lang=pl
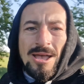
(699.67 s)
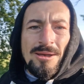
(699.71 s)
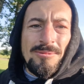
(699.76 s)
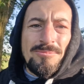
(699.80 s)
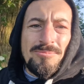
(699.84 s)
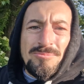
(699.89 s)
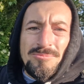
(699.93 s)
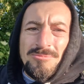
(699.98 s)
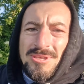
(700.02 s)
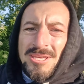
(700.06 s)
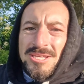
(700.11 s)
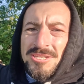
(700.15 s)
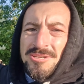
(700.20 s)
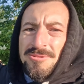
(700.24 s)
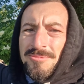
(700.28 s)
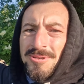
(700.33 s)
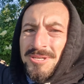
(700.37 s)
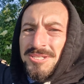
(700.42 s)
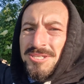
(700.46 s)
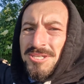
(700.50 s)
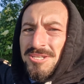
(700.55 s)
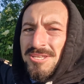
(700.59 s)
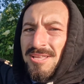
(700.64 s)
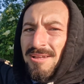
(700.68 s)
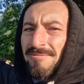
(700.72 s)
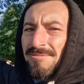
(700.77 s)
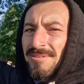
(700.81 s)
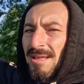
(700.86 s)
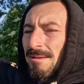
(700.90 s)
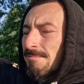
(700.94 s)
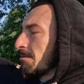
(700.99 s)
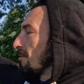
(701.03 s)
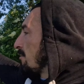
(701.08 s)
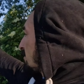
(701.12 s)
a jedziemy gdzieś tam w
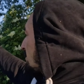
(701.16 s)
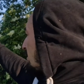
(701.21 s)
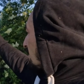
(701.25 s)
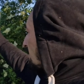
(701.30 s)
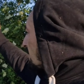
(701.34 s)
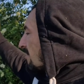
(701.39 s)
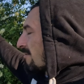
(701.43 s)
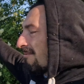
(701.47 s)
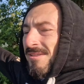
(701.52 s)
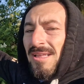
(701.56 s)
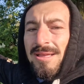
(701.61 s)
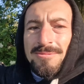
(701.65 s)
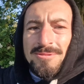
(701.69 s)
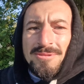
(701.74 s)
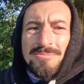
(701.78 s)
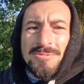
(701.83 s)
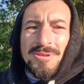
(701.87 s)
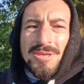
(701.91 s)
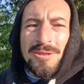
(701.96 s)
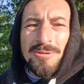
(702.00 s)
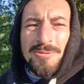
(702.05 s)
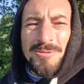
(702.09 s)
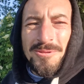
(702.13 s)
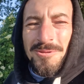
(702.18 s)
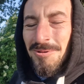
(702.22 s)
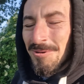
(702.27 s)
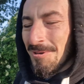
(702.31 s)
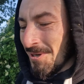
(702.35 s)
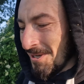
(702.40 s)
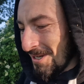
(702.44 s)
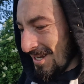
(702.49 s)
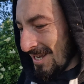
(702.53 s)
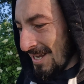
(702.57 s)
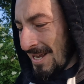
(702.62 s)
tamtą stronę, w tamtym kierunku
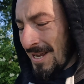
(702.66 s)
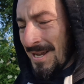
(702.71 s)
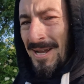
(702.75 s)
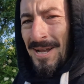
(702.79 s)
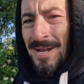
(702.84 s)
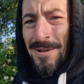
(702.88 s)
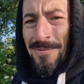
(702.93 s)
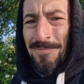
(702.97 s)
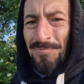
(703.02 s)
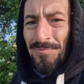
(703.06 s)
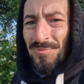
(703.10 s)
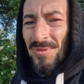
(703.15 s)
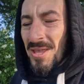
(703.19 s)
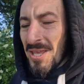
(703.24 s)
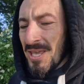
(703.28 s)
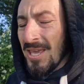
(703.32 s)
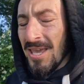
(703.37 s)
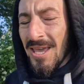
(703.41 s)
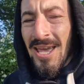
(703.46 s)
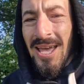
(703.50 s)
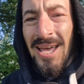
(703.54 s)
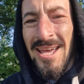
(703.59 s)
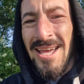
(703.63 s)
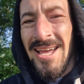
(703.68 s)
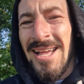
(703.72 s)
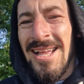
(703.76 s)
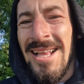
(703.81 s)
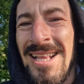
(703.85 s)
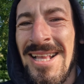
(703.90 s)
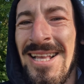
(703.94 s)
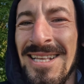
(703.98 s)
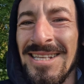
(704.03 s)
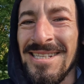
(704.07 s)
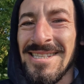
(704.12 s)
i
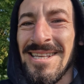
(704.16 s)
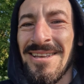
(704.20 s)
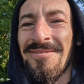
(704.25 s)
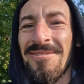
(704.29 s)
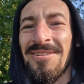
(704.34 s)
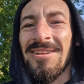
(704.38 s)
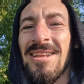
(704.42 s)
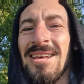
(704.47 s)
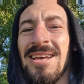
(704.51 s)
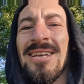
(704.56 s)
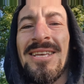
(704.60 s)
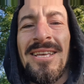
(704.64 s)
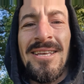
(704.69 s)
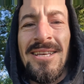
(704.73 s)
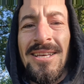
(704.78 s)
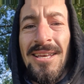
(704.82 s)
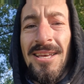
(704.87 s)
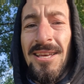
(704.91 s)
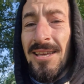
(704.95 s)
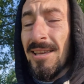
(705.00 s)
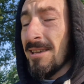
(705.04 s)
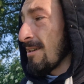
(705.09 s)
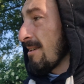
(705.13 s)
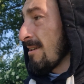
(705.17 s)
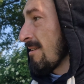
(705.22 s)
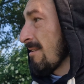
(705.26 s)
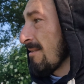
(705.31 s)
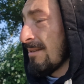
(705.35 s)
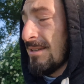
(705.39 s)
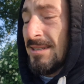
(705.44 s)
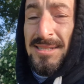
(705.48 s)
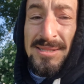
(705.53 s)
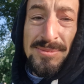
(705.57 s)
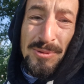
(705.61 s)
za chwilę
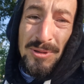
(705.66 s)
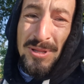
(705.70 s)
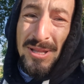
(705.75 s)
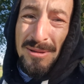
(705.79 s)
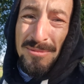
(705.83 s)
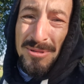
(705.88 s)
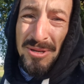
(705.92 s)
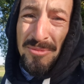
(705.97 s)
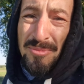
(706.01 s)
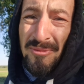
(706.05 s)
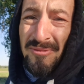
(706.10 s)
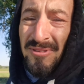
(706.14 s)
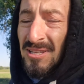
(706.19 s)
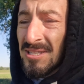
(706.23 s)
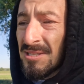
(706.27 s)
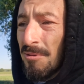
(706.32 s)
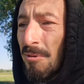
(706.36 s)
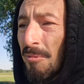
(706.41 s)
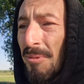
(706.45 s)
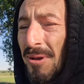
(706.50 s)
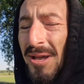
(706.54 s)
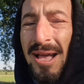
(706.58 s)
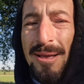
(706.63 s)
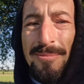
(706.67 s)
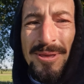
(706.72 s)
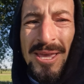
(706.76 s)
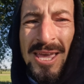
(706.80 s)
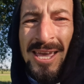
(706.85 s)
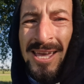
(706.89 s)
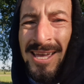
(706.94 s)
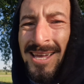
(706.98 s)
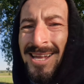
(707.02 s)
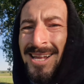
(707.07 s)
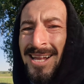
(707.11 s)
e, spotkam się pewnie z chłopakami,
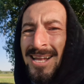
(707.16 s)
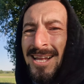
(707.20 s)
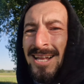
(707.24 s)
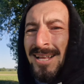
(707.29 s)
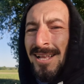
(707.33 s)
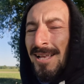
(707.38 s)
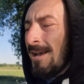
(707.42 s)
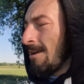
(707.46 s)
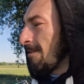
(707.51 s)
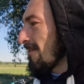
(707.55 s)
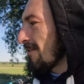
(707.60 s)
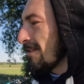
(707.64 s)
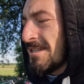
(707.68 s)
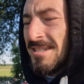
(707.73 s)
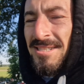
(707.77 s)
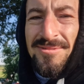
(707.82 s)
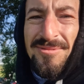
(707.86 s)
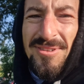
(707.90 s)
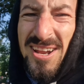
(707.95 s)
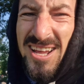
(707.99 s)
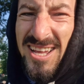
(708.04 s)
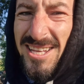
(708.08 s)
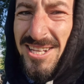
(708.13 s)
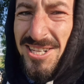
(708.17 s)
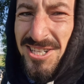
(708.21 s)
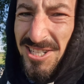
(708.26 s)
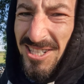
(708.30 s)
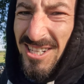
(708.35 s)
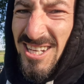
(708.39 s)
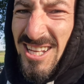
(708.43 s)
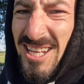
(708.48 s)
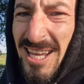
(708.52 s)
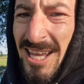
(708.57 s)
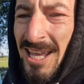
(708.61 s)
a oni
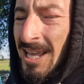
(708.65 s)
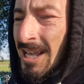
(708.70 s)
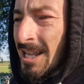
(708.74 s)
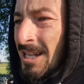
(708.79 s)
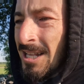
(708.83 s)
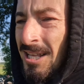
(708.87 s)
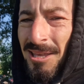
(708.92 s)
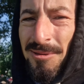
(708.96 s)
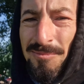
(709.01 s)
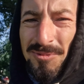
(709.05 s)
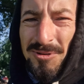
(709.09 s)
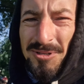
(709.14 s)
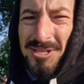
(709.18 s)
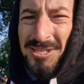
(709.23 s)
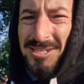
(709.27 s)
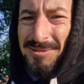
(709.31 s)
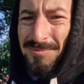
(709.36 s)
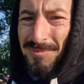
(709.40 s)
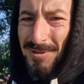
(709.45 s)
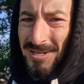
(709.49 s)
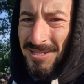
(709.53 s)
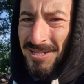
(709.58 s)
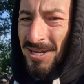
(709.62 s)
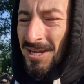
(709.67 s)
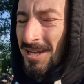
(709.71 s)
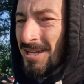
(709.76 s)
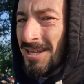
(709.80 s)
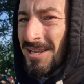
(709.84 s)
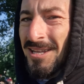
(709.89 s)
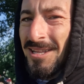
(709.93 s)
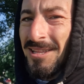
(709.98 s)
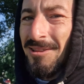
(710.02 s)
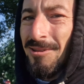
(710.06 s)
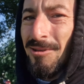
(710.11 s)
sprajerzyli i poszli spać
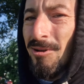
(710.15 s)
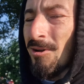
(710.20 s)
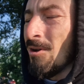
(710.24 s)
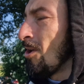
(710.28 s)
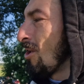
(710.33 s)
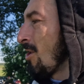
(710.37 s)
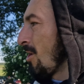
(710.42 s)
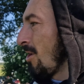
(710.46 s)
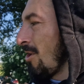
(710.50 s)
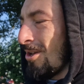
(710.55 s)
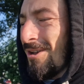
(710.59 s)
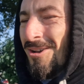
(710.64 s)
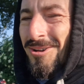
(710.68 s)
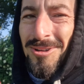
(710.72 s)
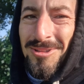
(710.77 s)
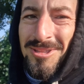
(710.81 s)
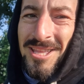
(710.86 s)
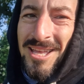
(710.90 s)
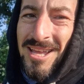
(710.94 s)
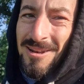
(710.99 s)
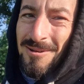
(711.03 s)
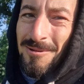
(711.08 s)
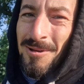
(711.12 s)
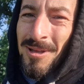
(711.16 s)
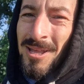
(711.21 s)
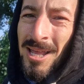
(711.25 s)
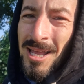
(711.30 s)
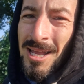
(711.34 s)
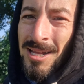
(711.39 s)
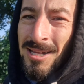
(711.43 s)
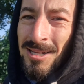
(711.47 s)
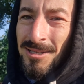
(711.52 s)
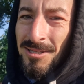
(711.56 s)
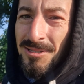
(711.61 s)
do hotelu,
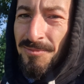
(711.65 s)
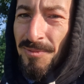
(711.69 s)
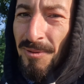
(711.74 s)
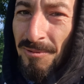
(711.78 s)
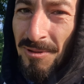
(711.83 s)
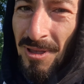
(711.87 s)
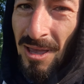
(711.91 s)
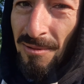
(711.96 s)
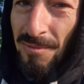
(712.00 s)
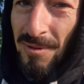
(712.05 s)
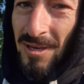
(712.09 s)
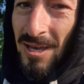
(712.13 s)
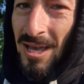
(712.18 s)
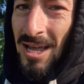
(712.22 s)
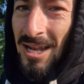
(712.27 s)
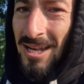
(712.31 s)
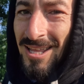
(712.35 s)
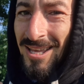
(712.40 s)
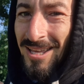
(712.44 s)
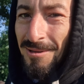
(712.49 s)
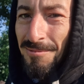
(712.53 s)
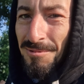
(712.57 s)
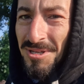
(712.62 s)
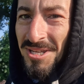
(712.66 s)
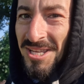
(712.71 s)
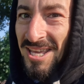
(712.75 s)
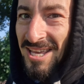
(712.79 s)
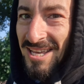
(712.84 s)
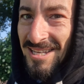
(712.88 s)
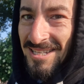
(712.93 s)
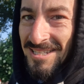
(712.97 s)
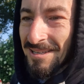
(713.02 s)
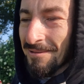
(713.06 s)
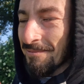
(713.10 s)
zupełnie jakby jechali jakimś
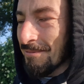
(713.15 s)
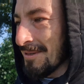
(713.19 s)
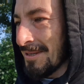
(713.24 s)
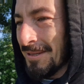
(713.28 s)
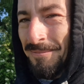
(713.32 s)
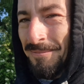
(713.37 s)
GS-em.